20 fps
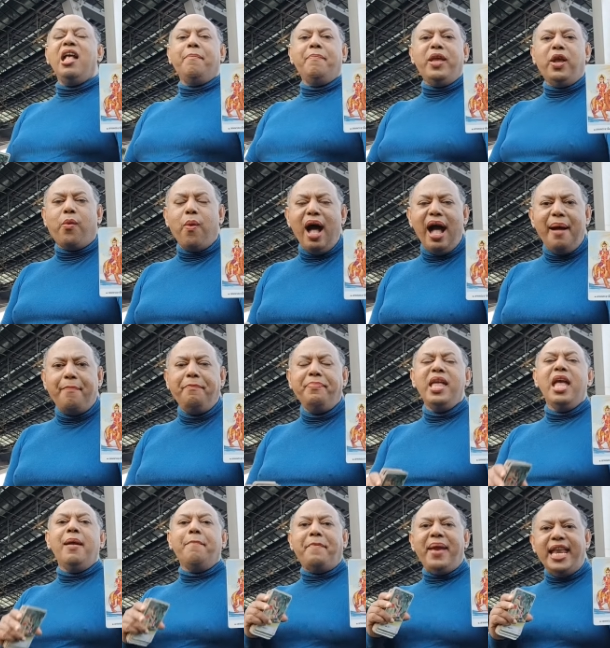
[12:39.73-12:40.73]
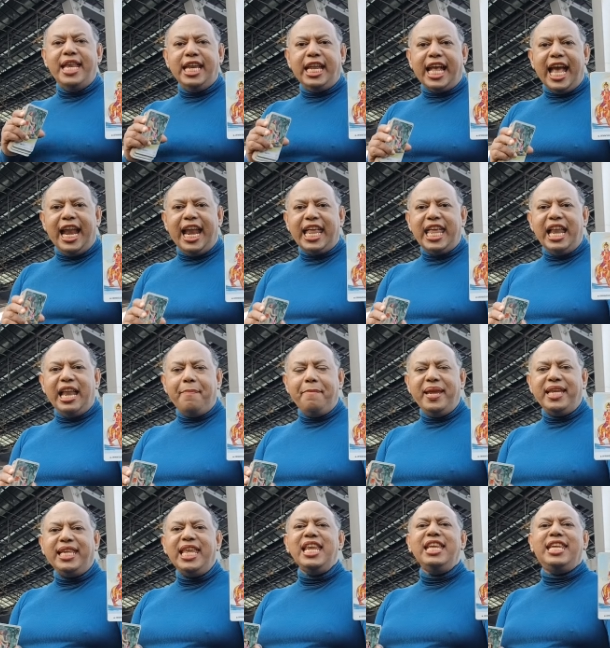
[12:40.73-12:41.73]
มีความเป็นกัลยาณ
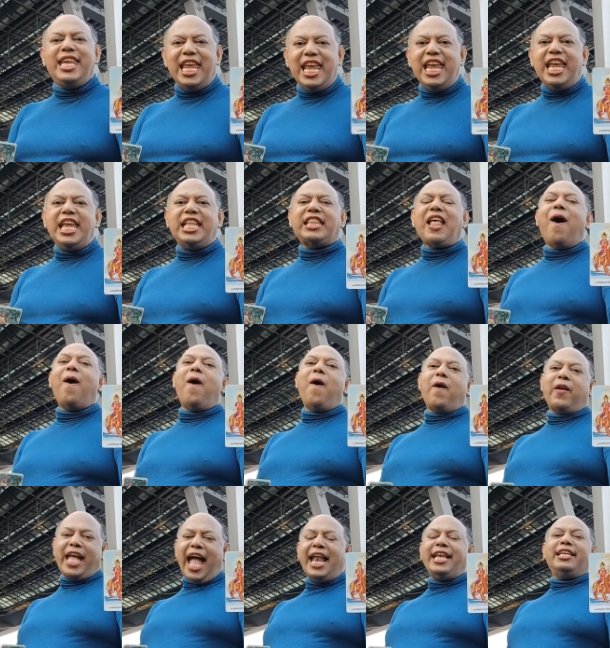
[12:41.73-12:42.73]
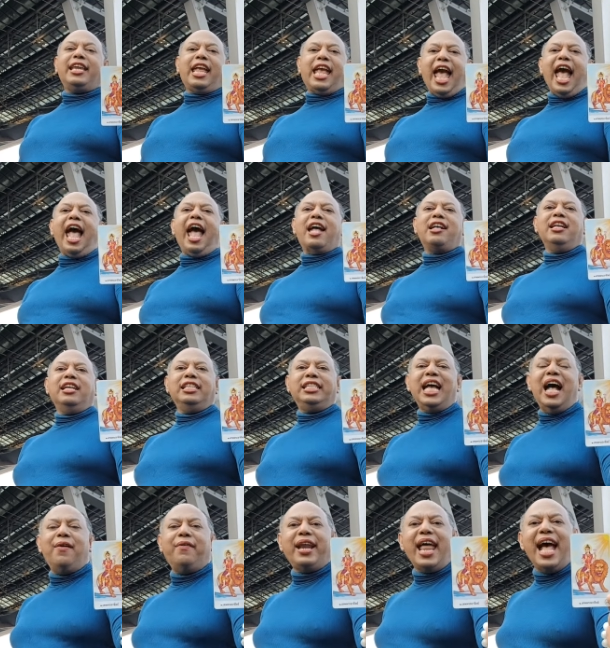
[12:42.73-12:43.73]
มิตรที่ดีต่อกันค่ะ
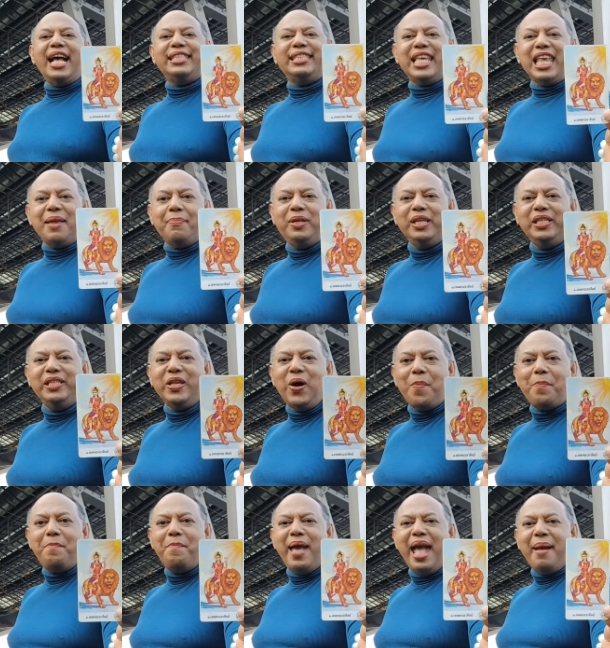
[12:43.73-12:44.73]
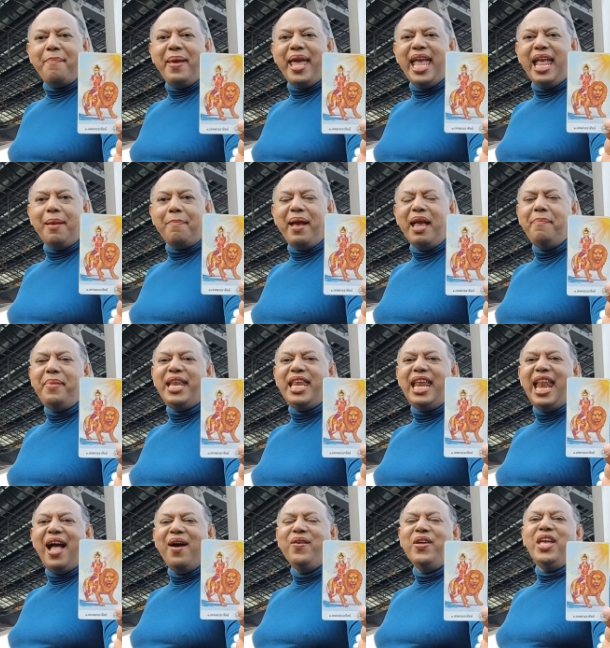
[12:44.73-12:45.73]
ชาวราศีพฤษภแหมไปเห็นไพ่ใบ
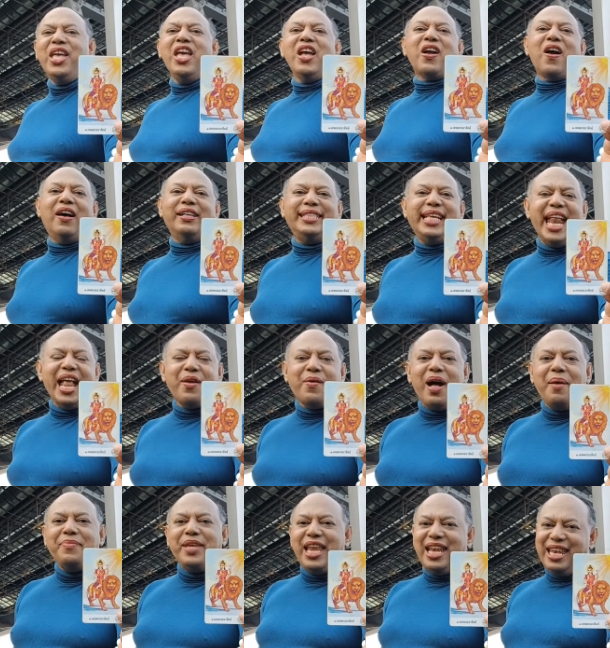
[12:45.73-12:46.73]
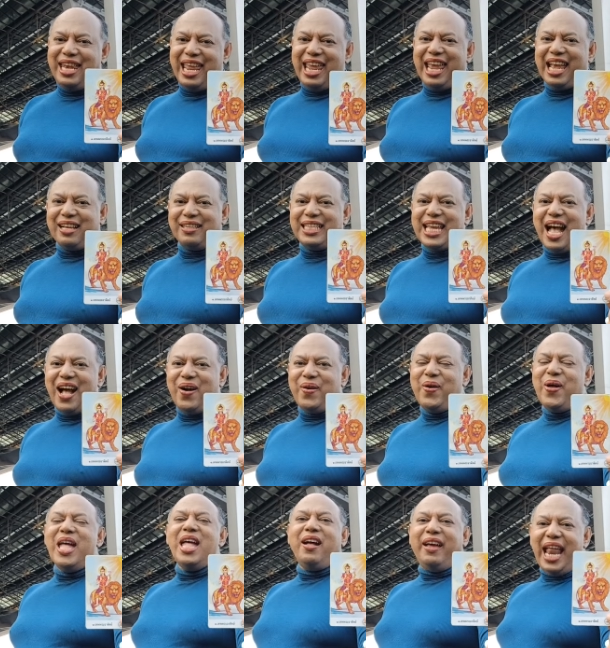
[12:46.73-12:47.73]
นี้แล้ว ขอแสดงความยินดีกับชาว
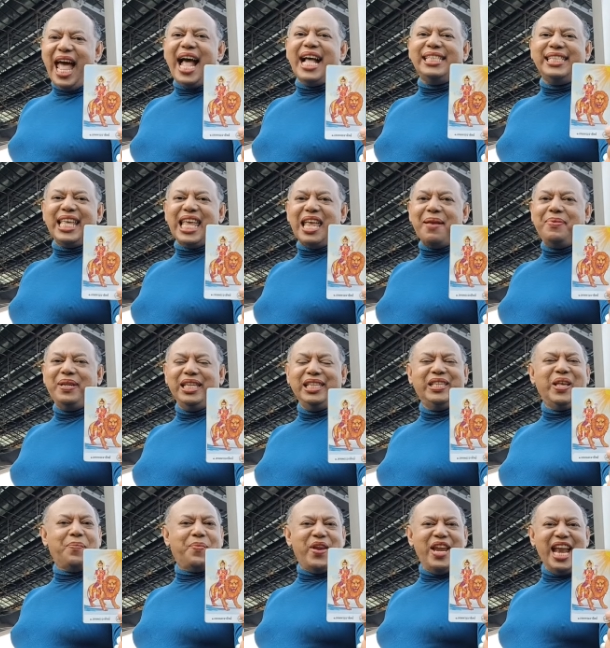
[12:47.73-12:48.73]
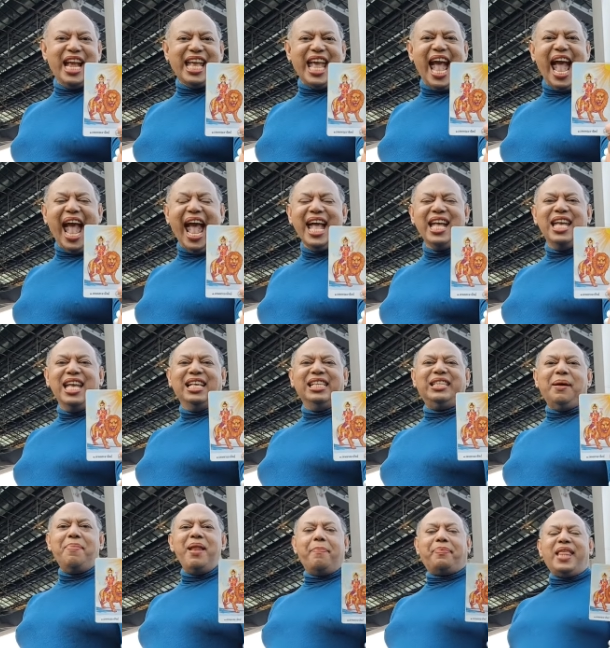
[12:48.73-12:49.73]
ราศีพฤษภด้วยนะคะ
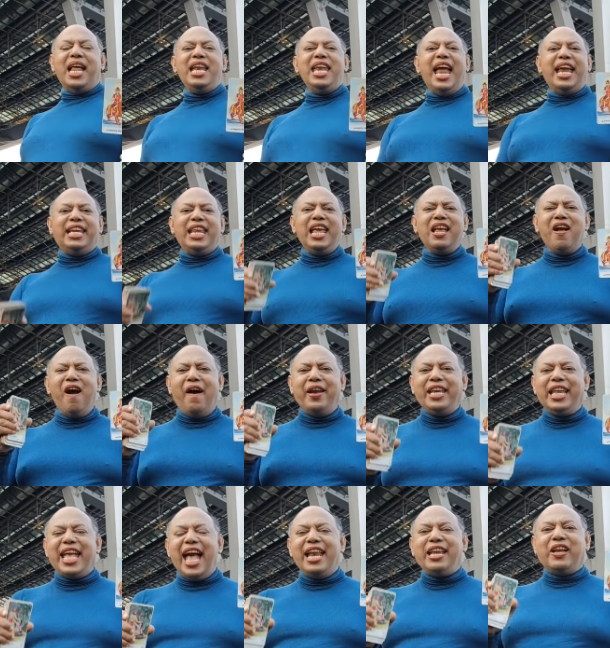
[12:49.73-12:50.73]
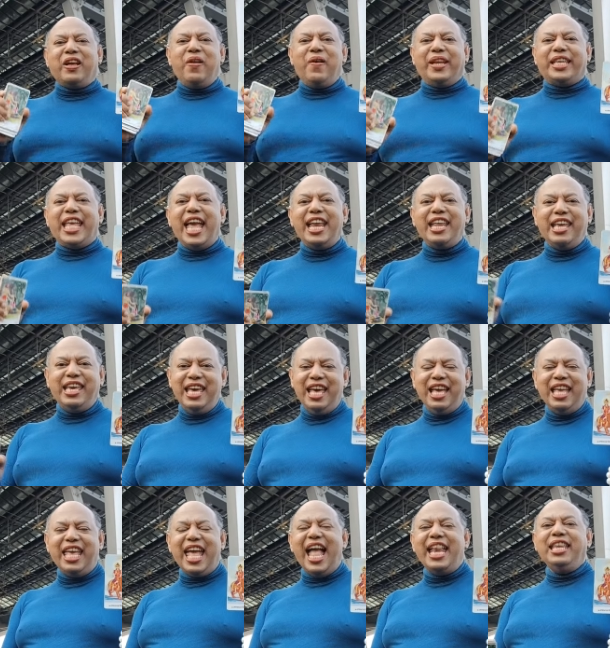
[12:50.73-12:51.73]
สำหรับท่านใดที่งอนกันโกรธกันเคือง
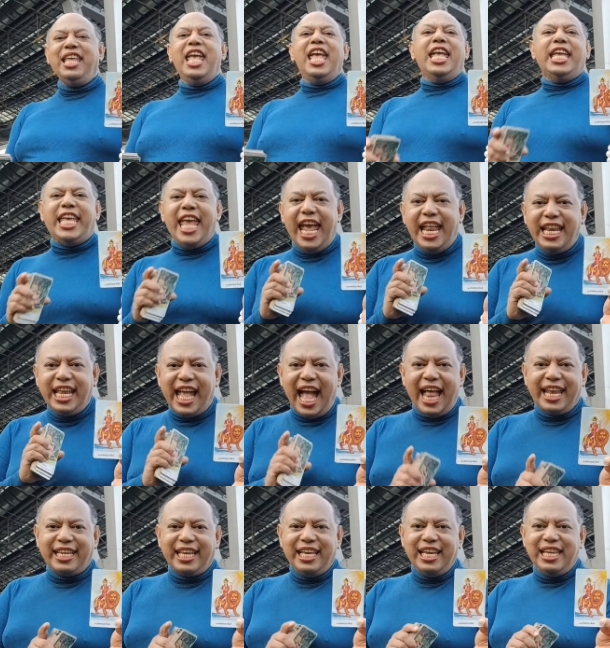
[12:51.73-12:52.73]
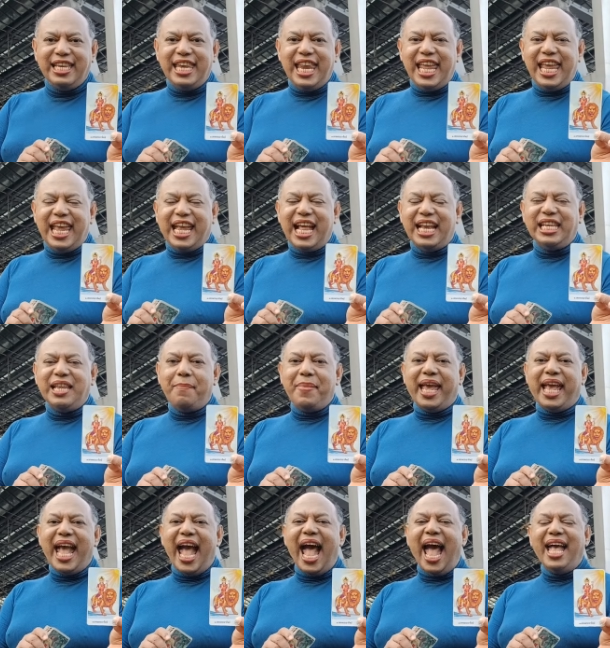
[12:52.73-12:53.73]
กัน เกณฑ์การคืนดีกันทำไม
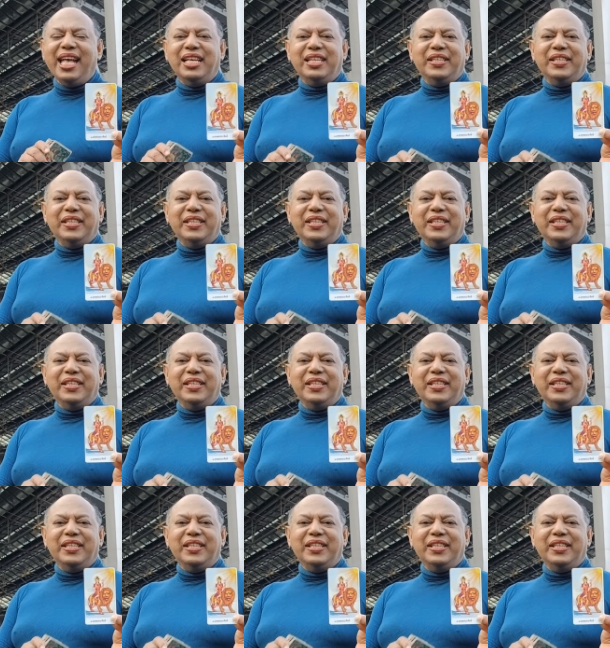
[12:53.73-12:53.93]
คะ